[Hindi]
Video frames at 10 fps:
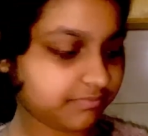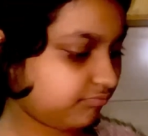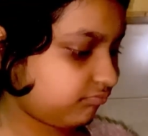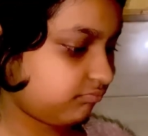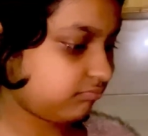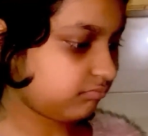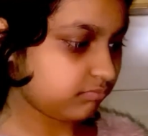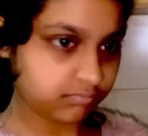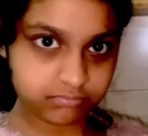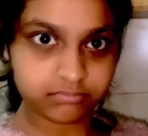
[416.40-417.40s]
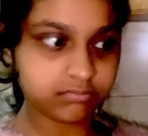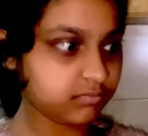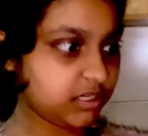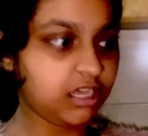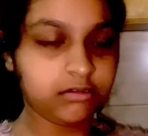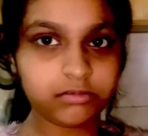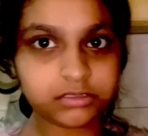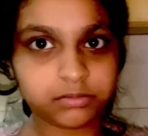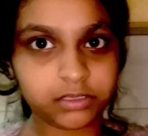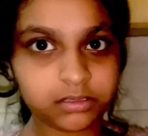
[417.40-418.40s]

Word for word: भी जो है उठ गई है अभी